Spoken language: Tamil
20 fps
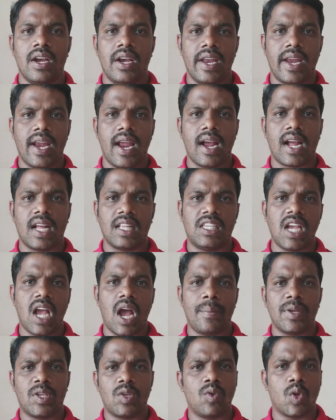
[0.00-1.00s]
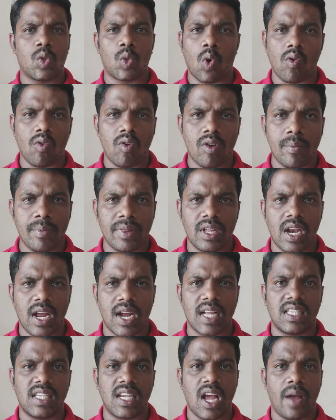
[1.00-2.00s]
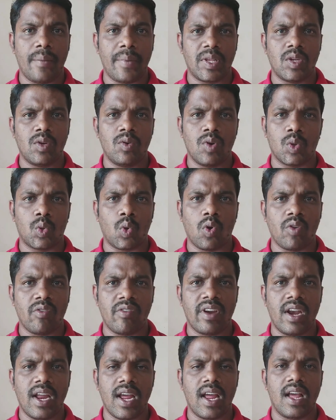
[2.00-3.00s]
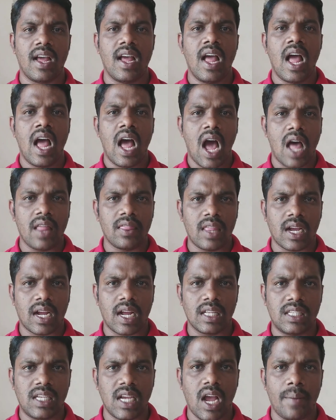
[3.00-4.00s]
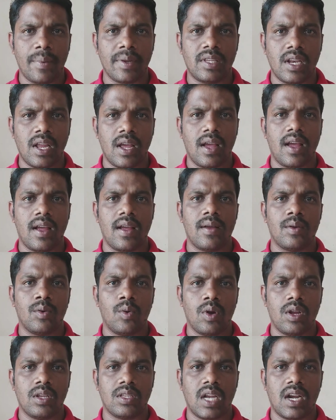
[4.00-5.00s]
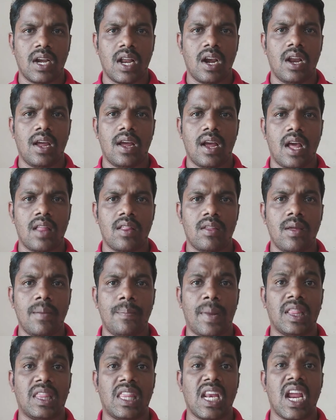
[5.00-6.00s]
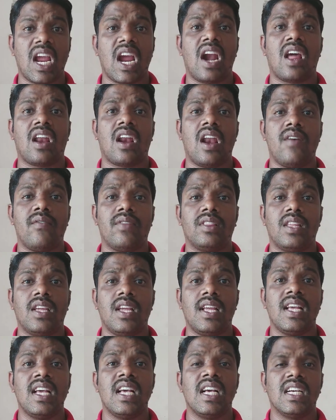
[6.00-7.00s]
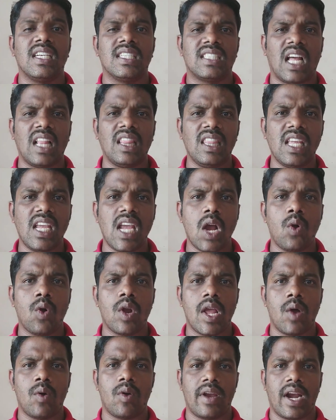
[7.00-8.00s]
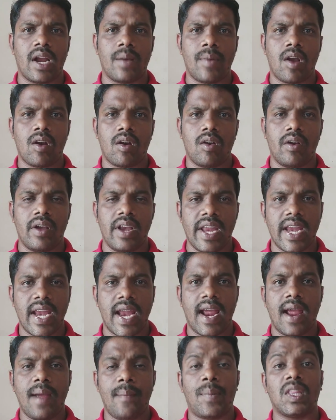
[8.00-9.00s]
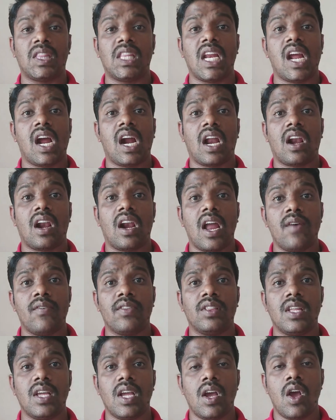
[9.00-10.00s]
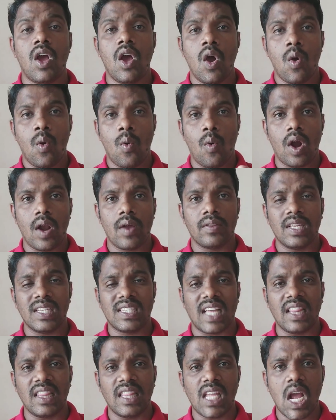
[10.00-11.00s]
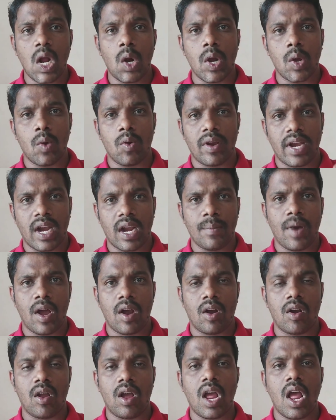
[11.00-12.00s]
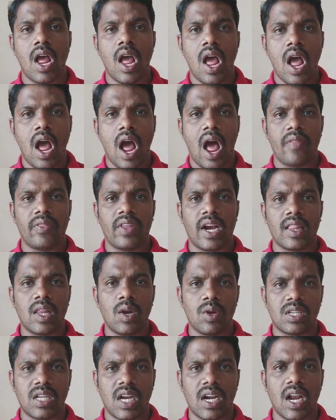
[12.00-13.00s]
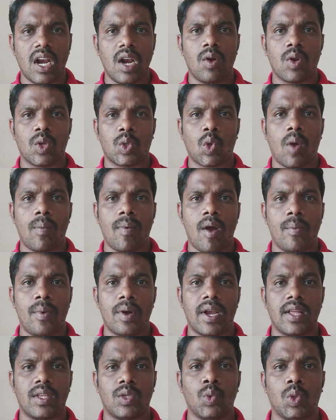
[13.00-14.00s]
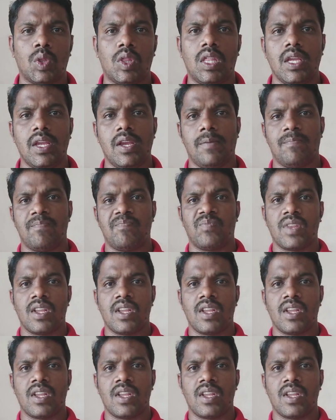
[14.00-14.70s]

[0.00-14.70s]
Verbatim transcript: நீங்கள் கட்சி ஆஃபீஸ்னு ஒன்று தொடங்குவீங்க பார்த்தீங்களா கட்சி ஆஃபீஸ்னு ஒன்று தொடங்குவீங்களே அந்த கட்சி ஆஃபீஸில் ஒரு சென்டரில் அதாவது பத்திரிகையாளர்லாம் வந்து சந்திக்கக்கூடிய ஒரு இடமா இருக்கணும் நீங்கள் பத்திரிகையாளர்லாம் வந்து உங்களை வந்து சந்திக்கக்கூடிய ஒரு இடமா இருக்கணும் அந்த இடத்துல ஒரு சென்டரில் ஒரு சோபா போட்டு சுத்தியும்